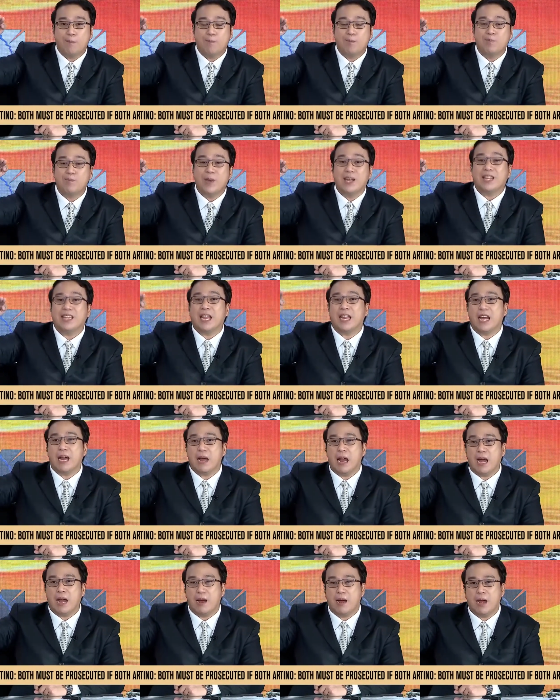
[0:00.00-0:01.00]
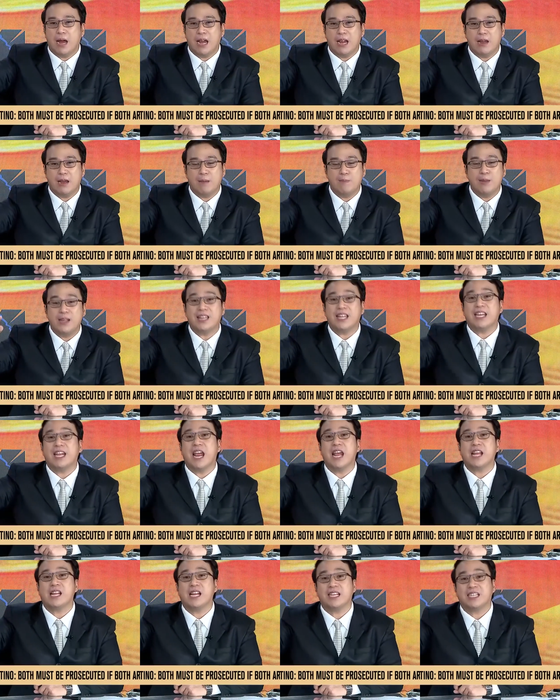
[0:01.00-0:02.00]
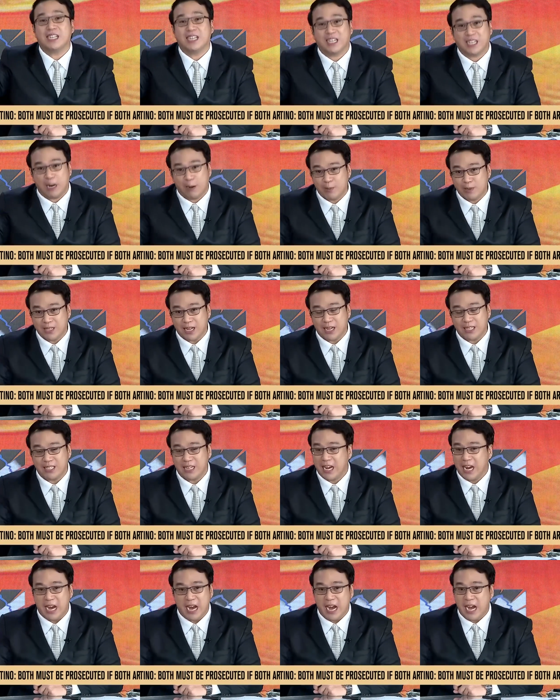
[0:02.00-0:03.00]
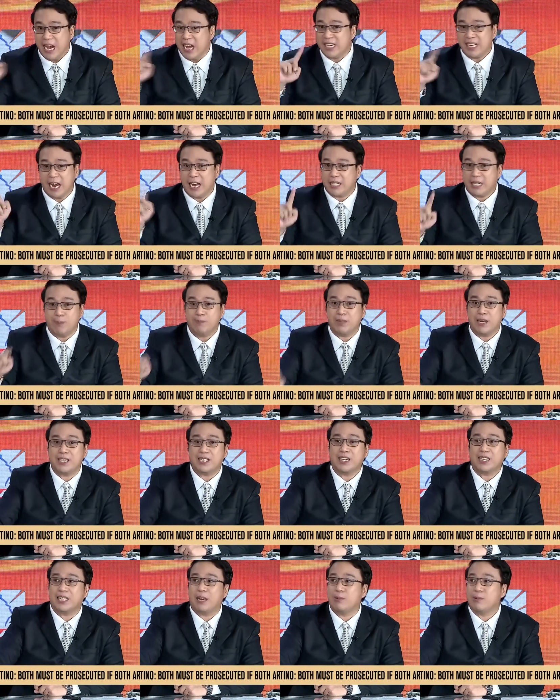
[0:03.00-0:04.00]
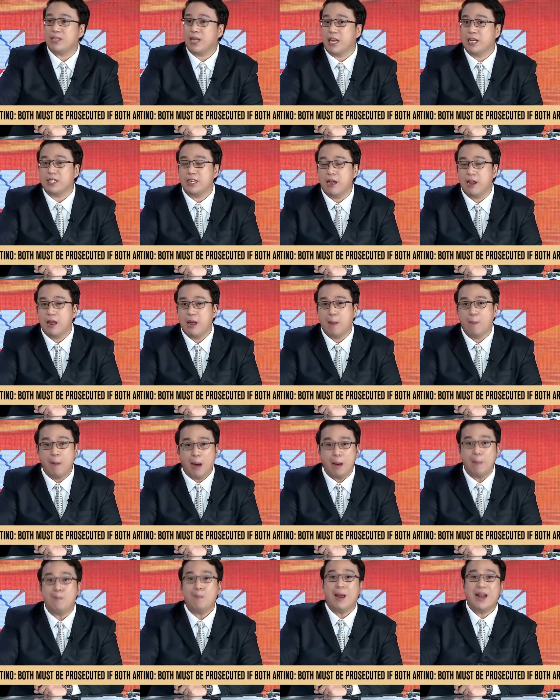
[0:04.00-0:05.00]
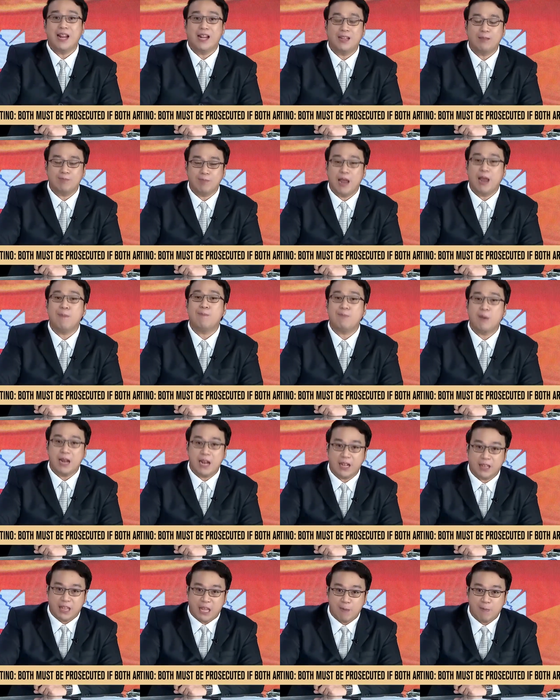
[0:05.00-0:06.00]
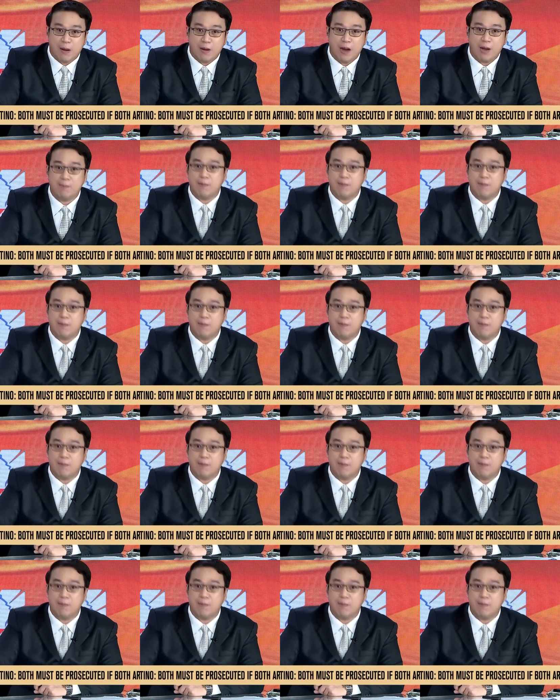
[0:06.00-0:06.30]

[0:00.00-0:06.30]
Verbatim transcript: mitig, uh, mitigating circumstance. Hindi siya exempting circumstance. May, penal, may penalty pa rin.